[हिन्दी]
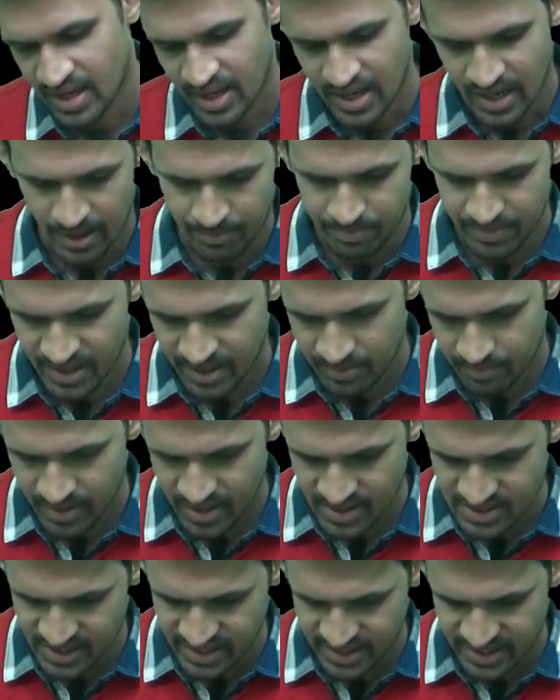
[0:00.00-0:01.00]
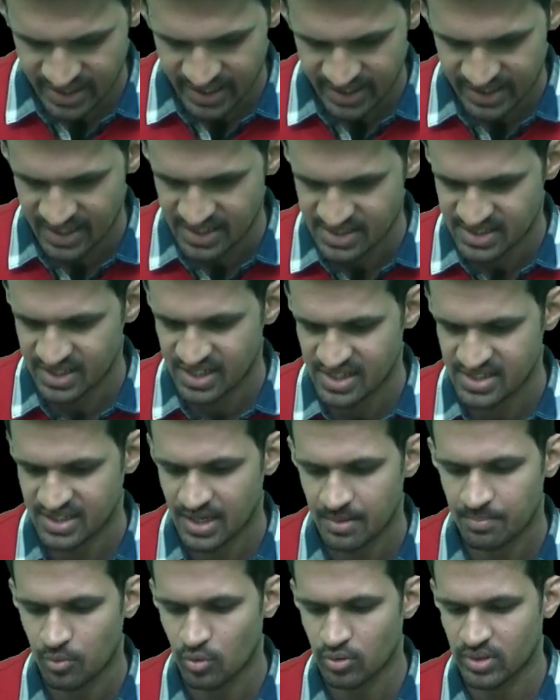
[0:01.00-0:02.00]
अपने एम बी एस के टेस्ट सीरीज का
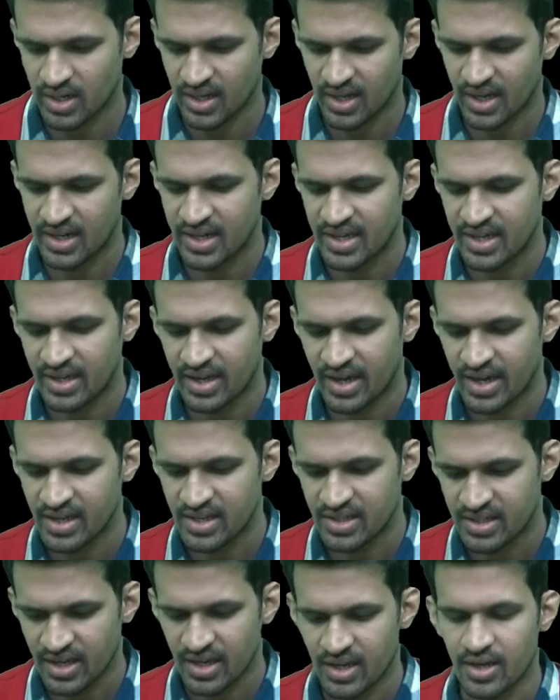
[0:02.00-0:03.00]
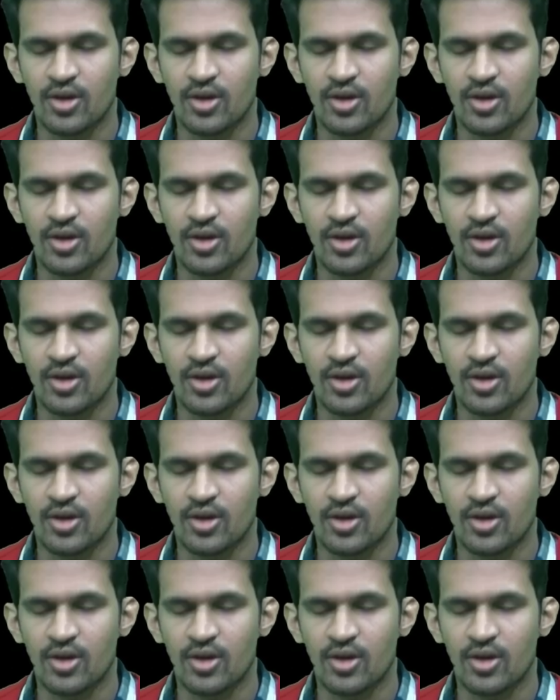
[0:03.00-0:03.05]
पोर्टल का लिंक है ये